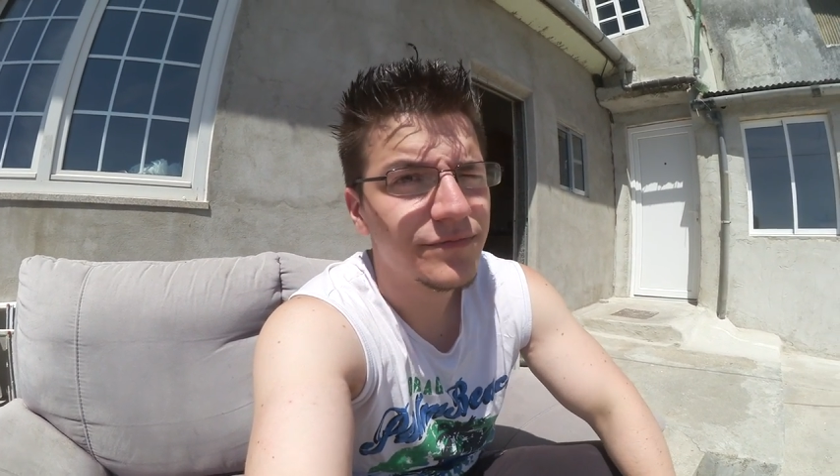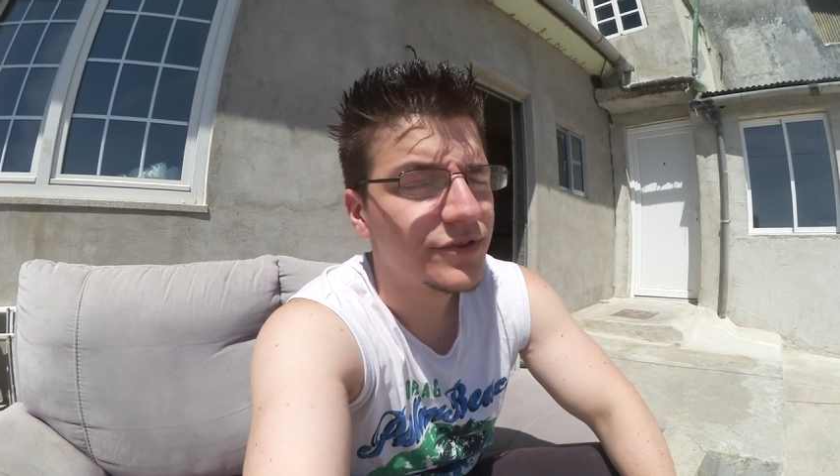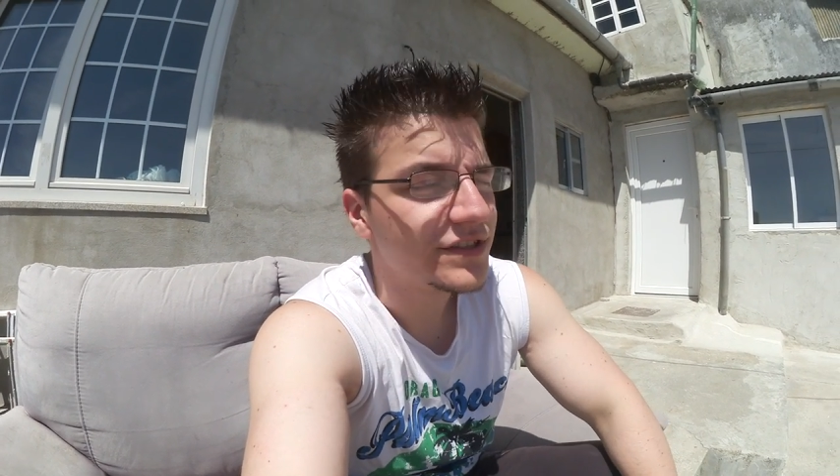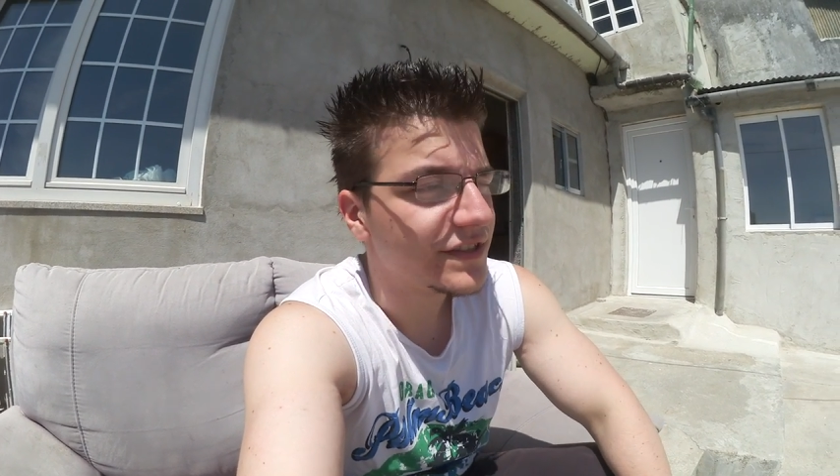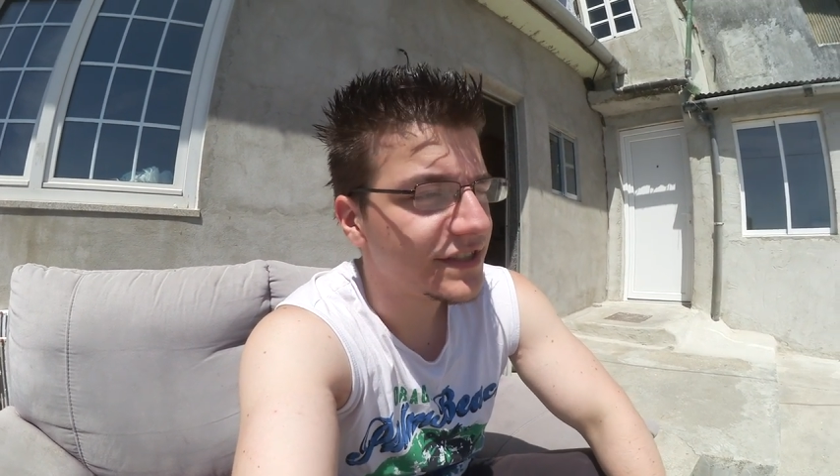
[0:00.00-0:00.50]
für
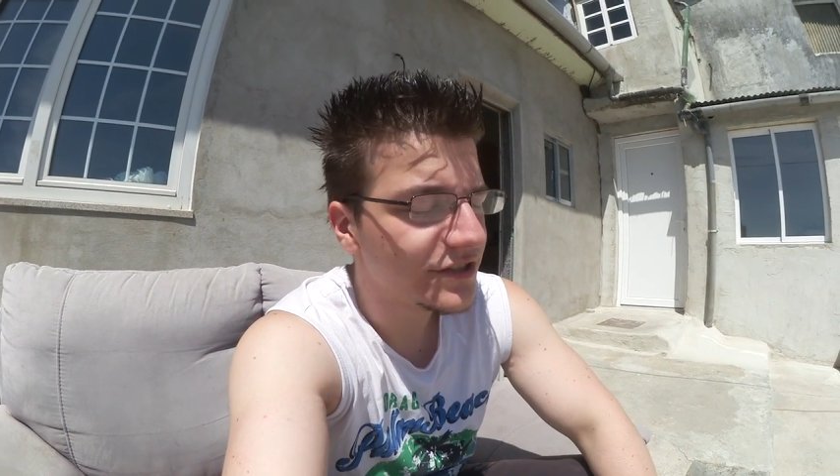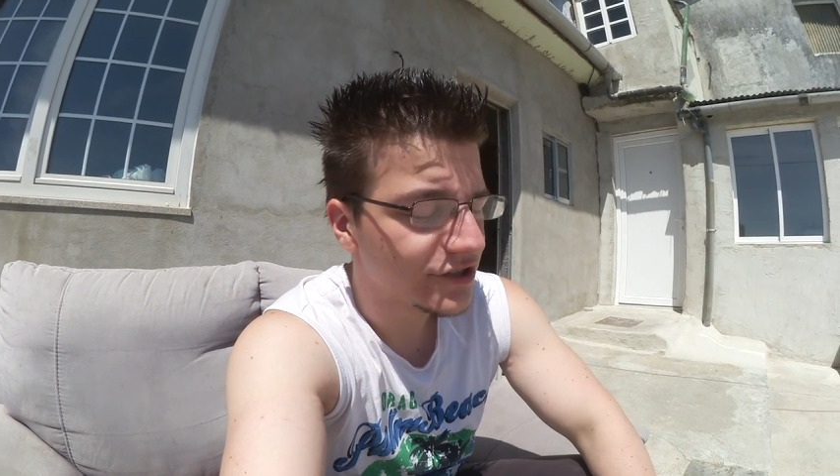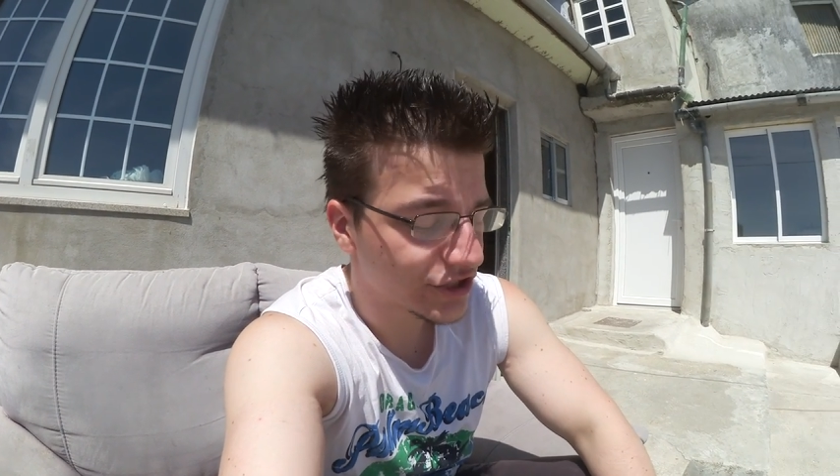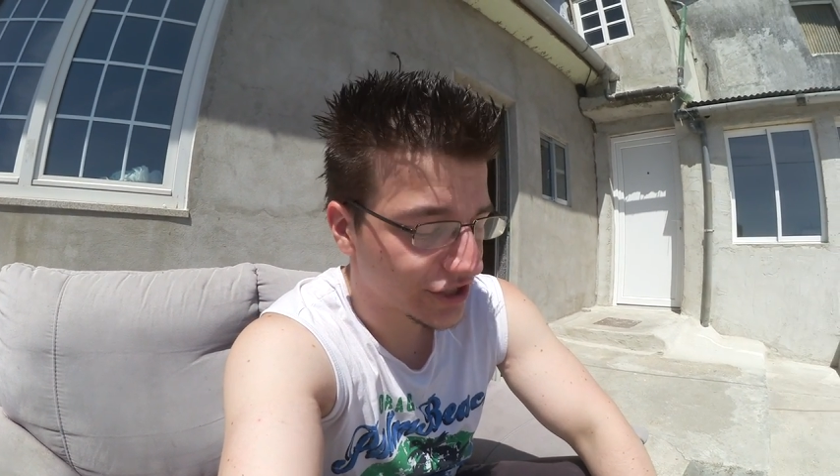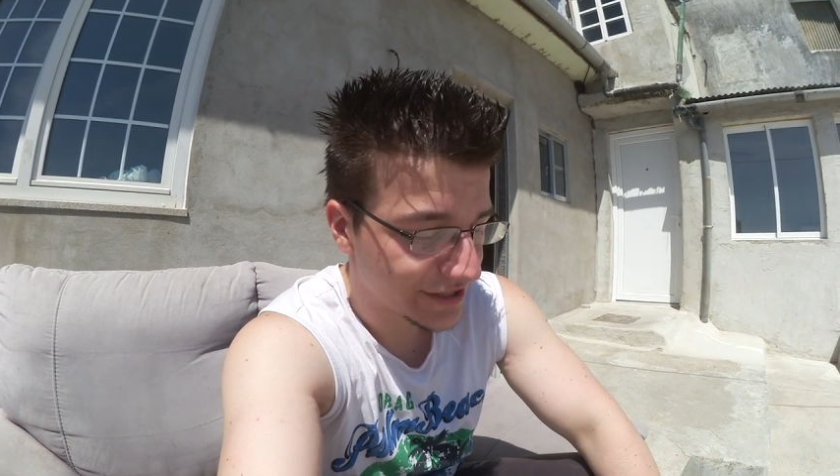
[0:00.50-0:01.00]
diesen
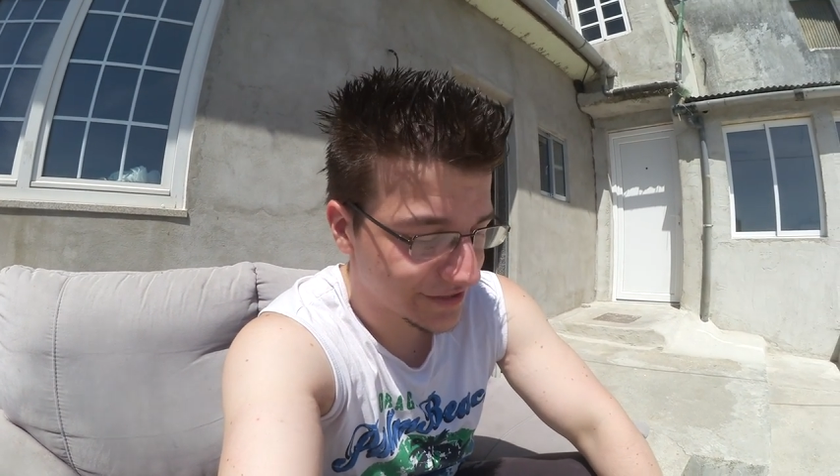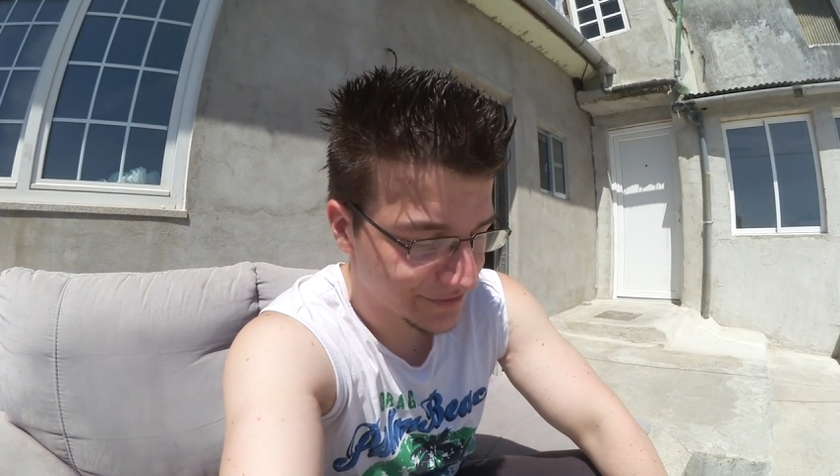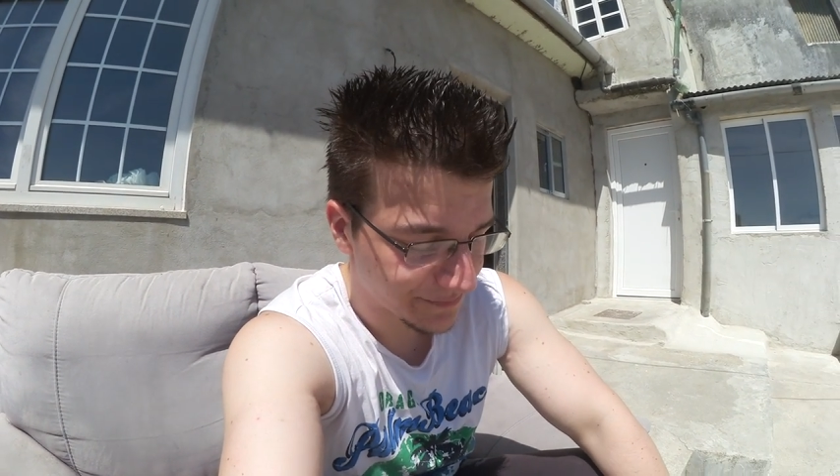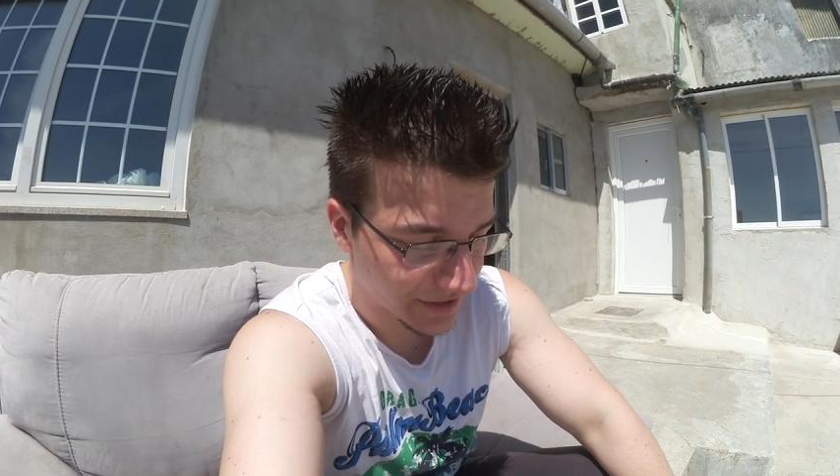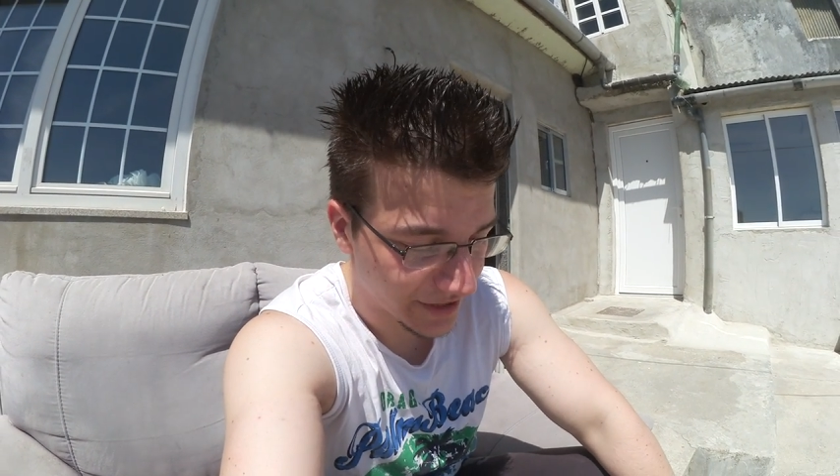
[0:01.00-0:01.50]

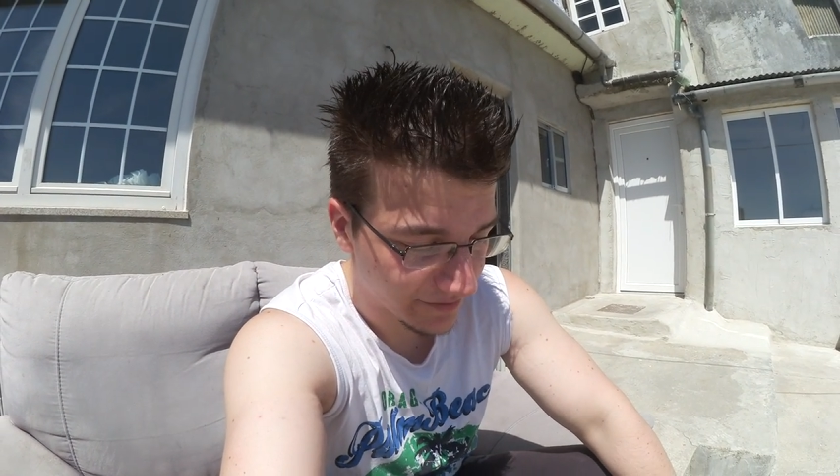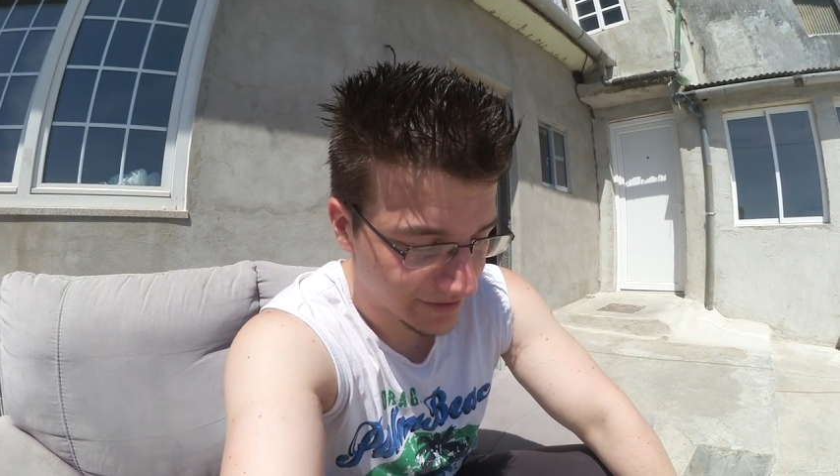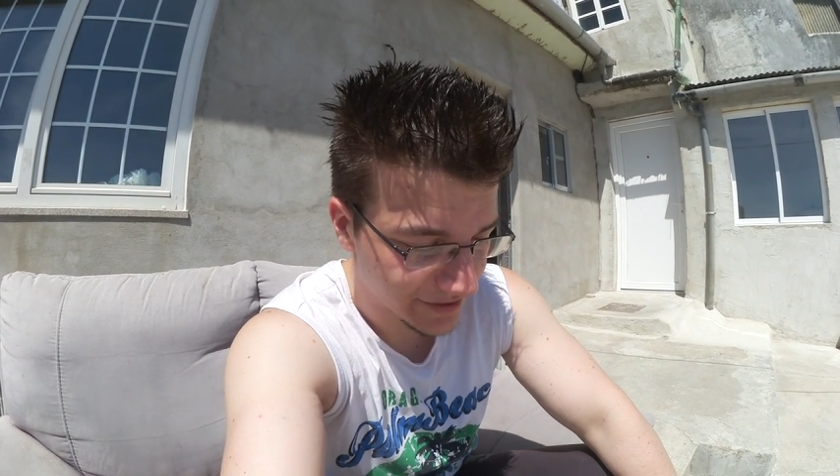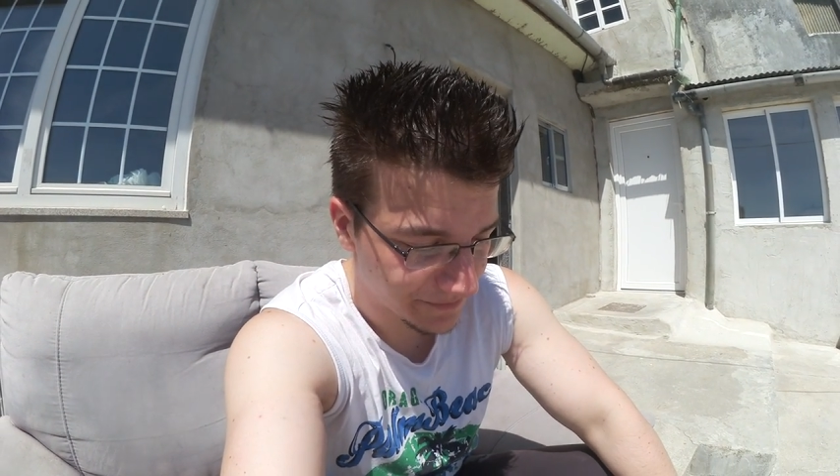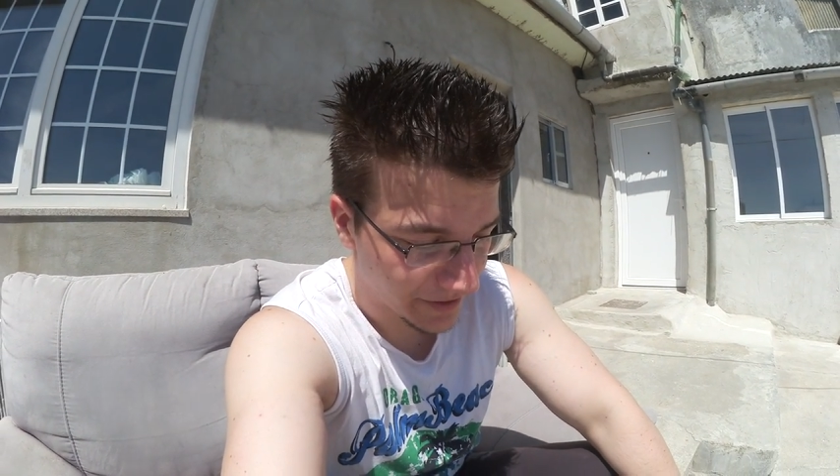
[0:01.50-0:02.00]
DDoS-Scheiß,
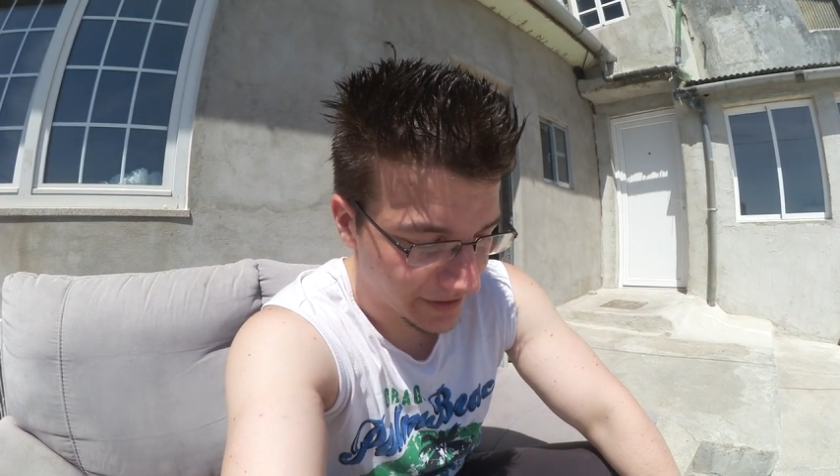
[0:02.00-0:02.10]
aber